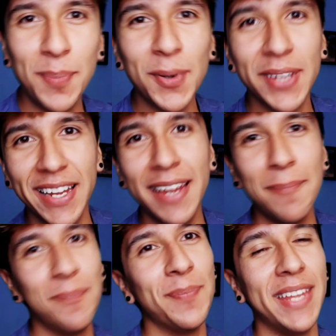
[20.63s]

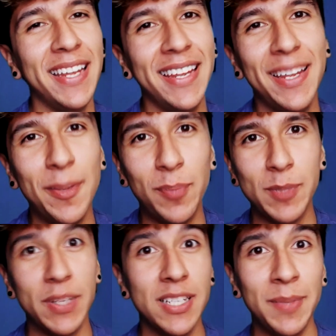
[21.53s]
porque eh,
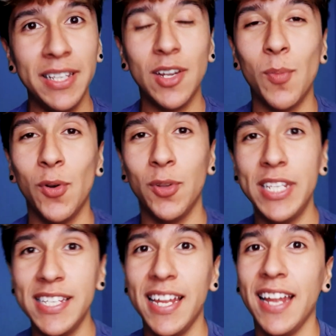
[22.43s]
pues precisamente como lo
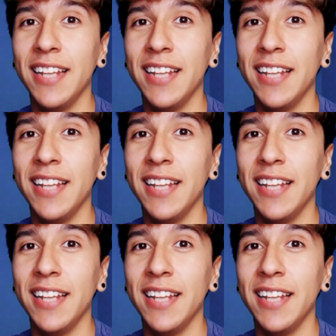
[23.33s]
dice